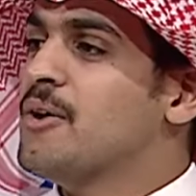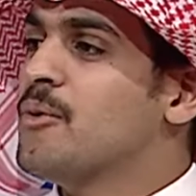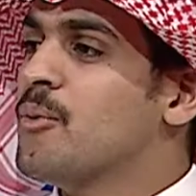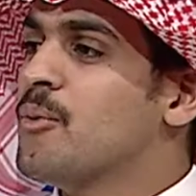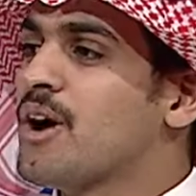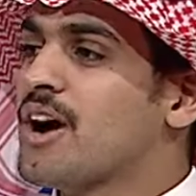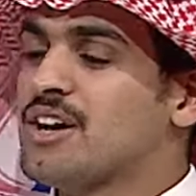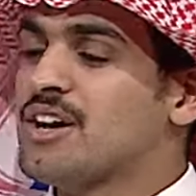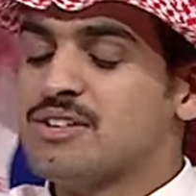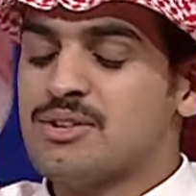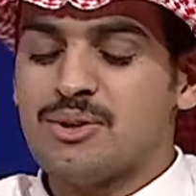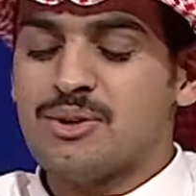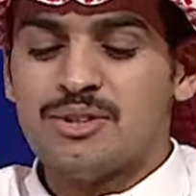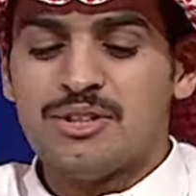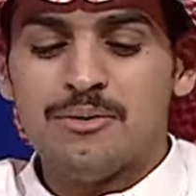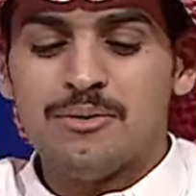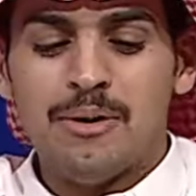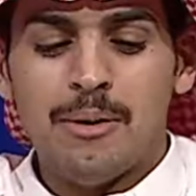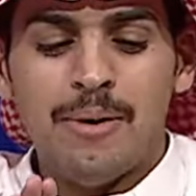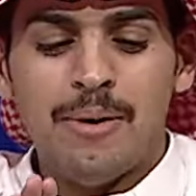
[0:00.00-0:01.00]
وقد
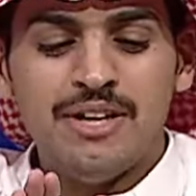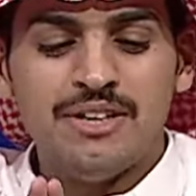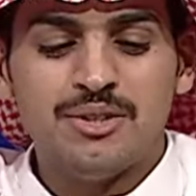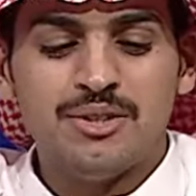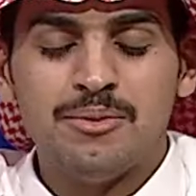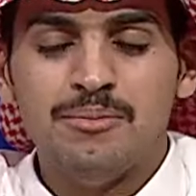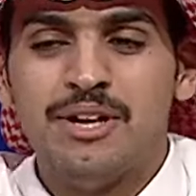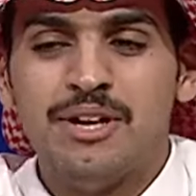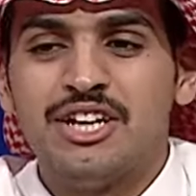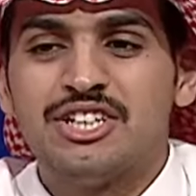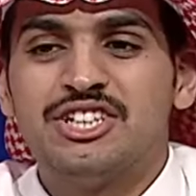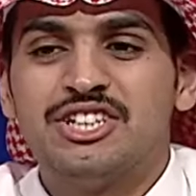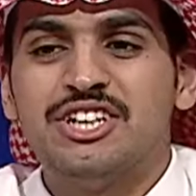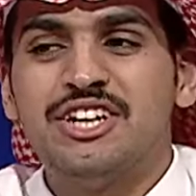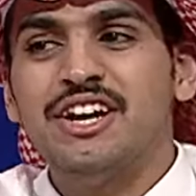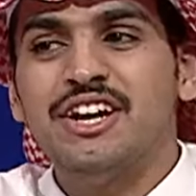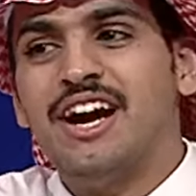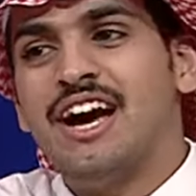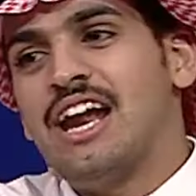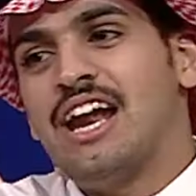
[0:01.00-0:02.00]
كتب بيت من
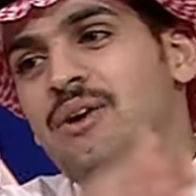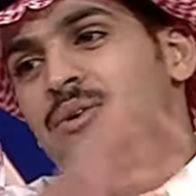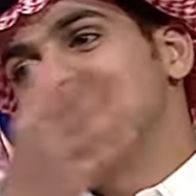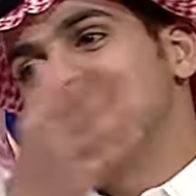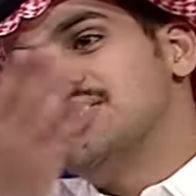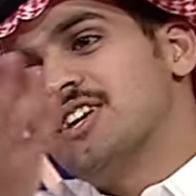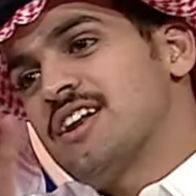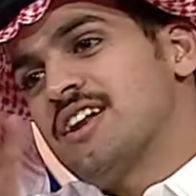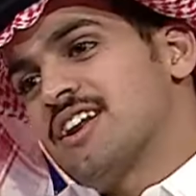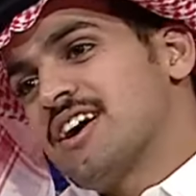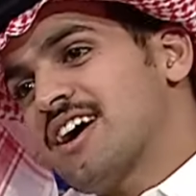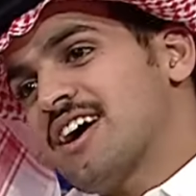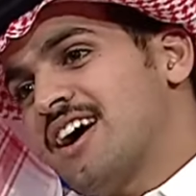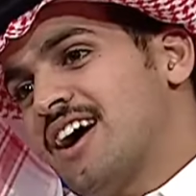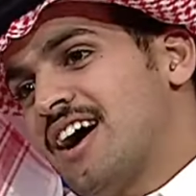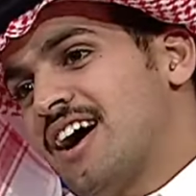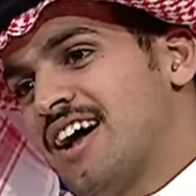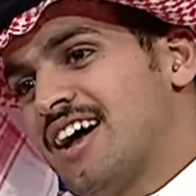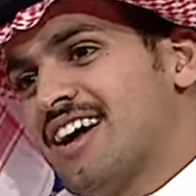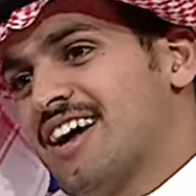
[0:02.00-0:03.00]
الشعر على وجه
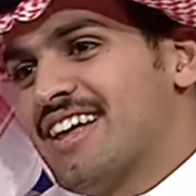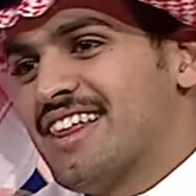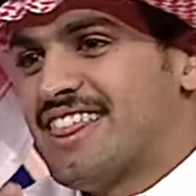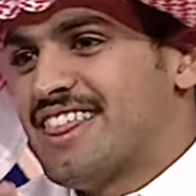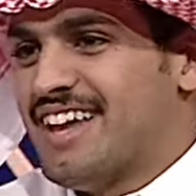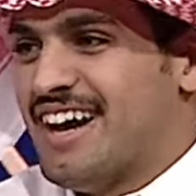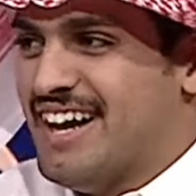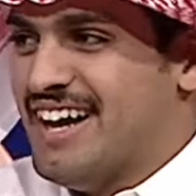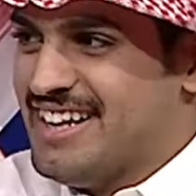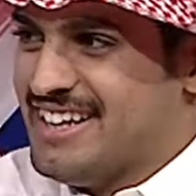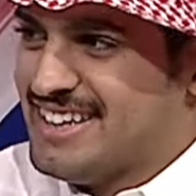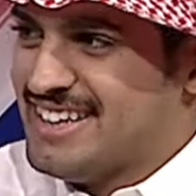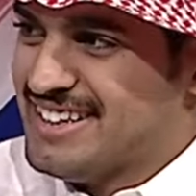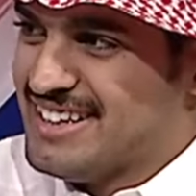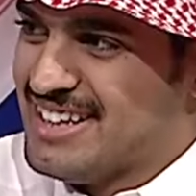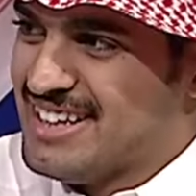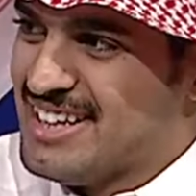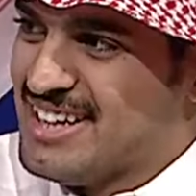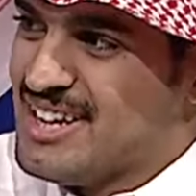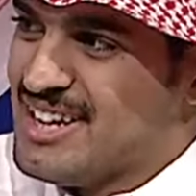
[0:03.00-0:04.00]
الرقعة الثانية
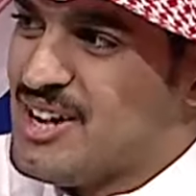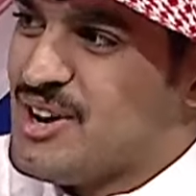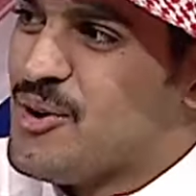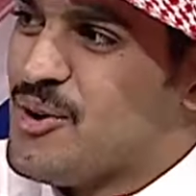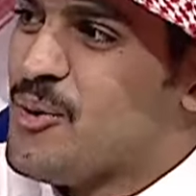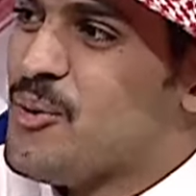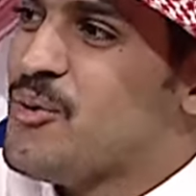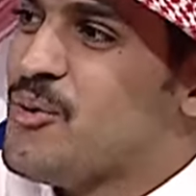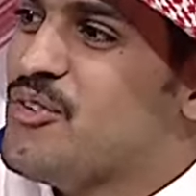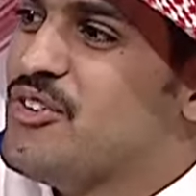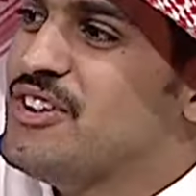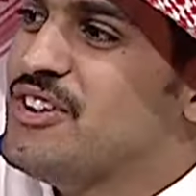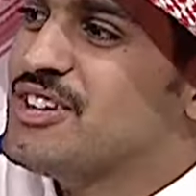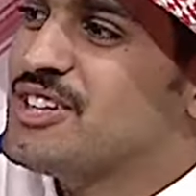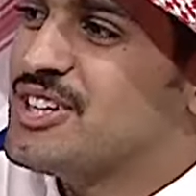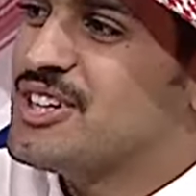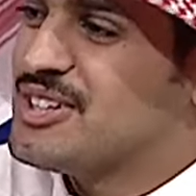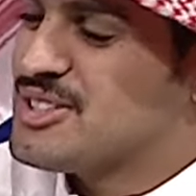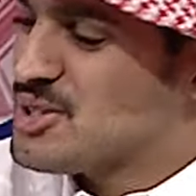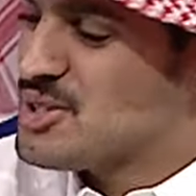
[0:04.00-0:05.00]
يا سلام رد
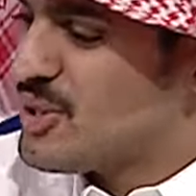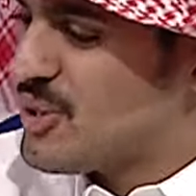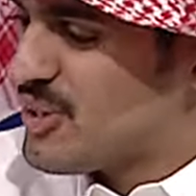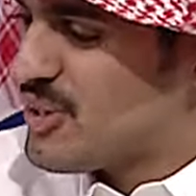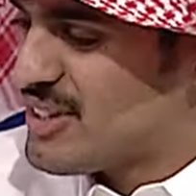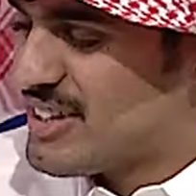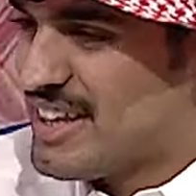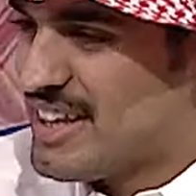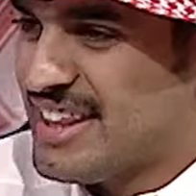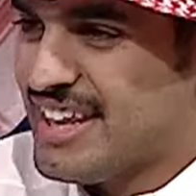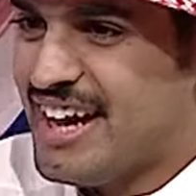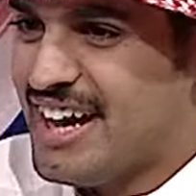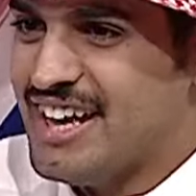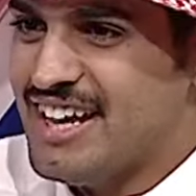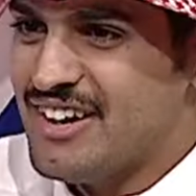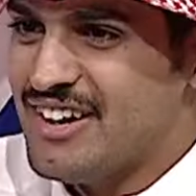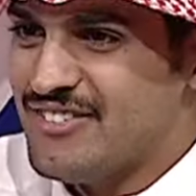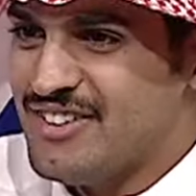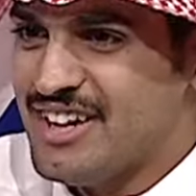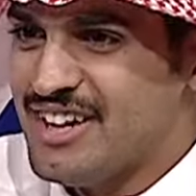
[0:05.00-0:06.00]
وفيه صرة
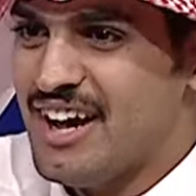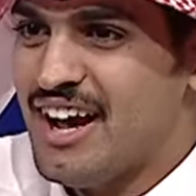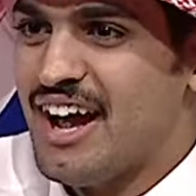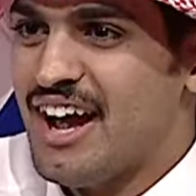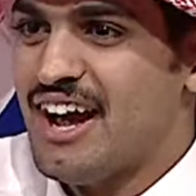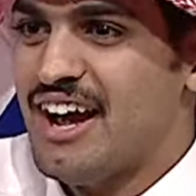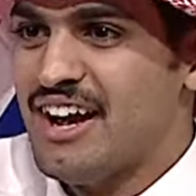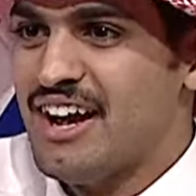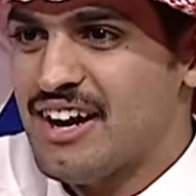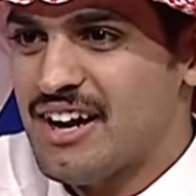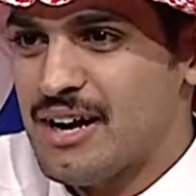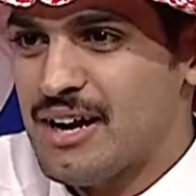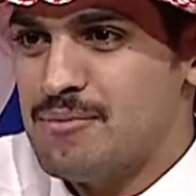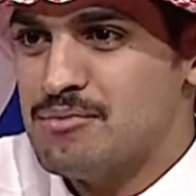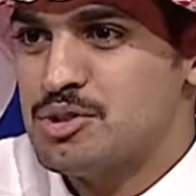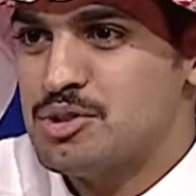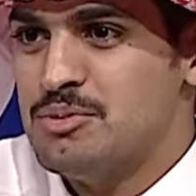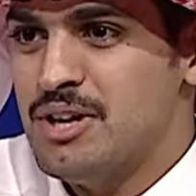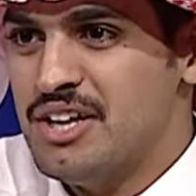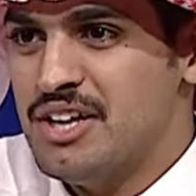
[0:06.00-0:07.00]
ثانية فيها
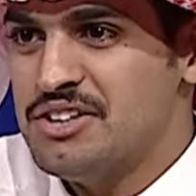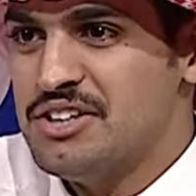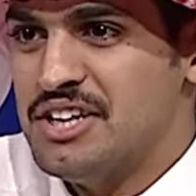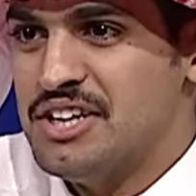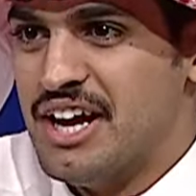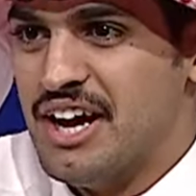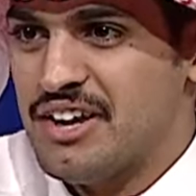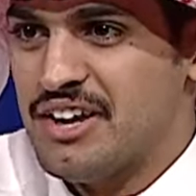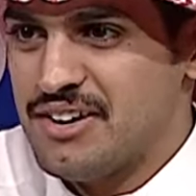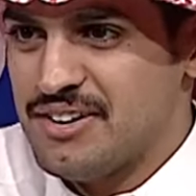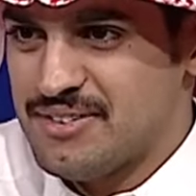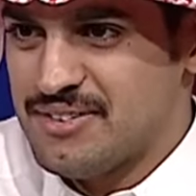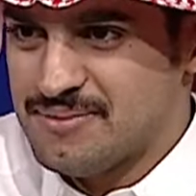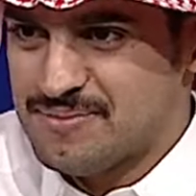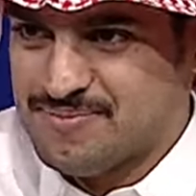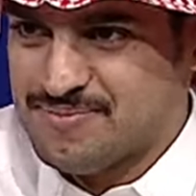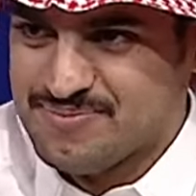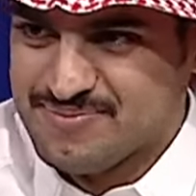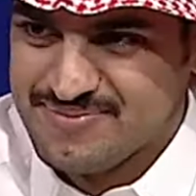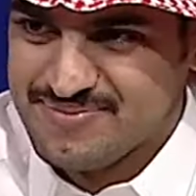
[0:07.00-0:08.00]
500 دينار
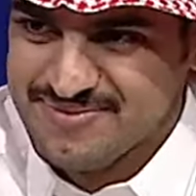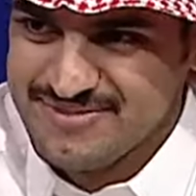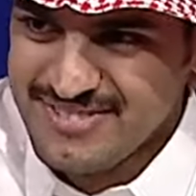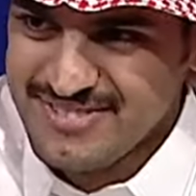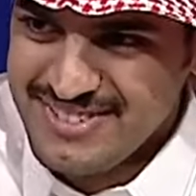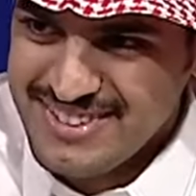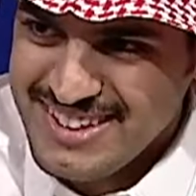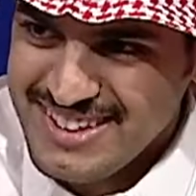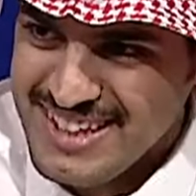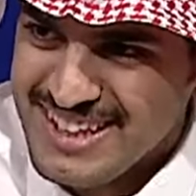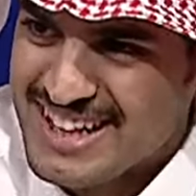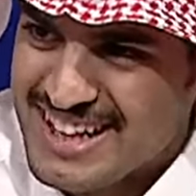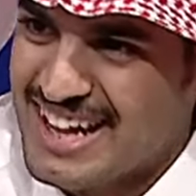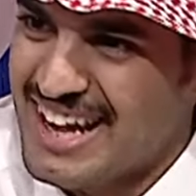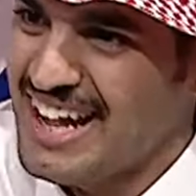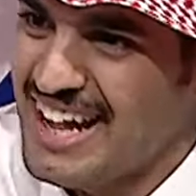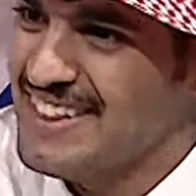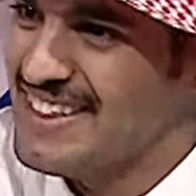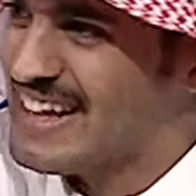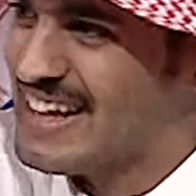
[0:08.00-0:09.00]

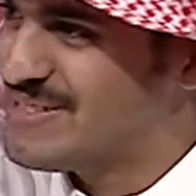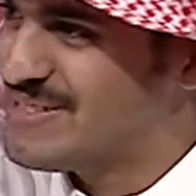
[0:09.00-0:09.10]
قال هذه